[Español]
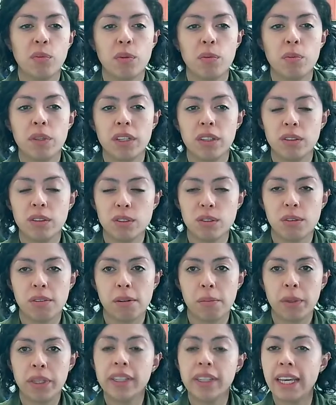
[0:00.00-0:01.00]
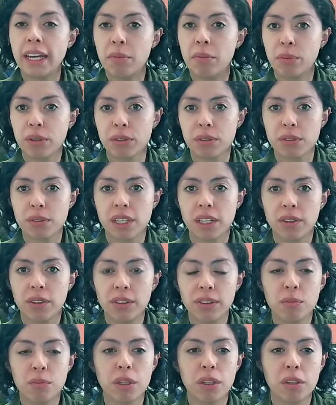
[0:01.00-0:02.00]
Bienvenidos nuevamente a Puerto Salud.
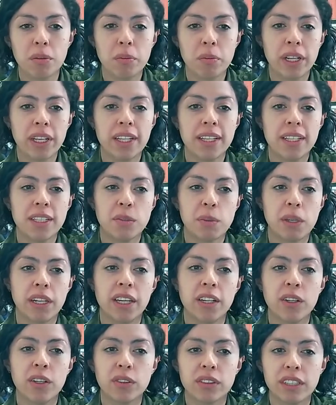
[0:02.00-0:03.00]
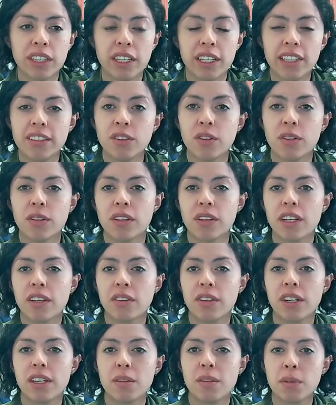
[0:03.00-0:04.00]
Mi nombre es Vianey Contreras,
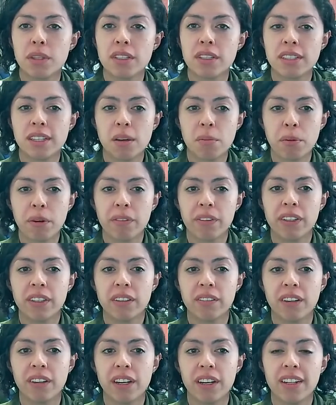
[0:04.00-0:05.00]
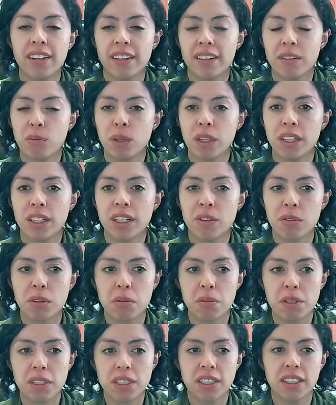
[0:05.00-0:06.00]
coordinadora de Medicina Preventiva en Red Médica
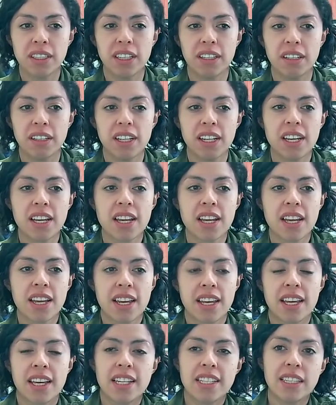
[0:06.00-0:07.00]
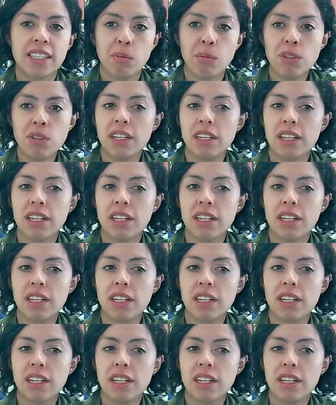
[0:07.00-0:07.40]
Universitaria. Estamos